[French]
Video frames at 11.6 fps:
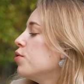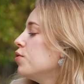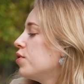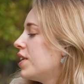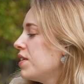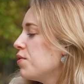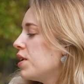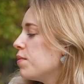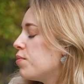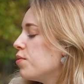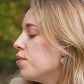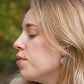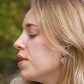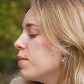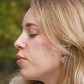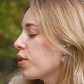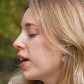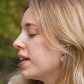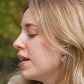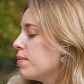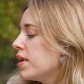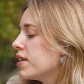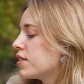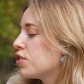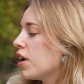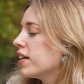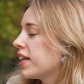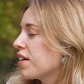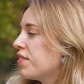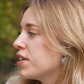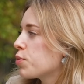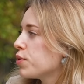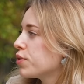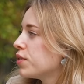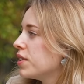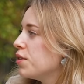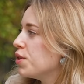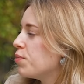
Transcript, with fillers: une de tes vidéos les plus, les plus regardées, mais Interfait, je pense que c'est l'une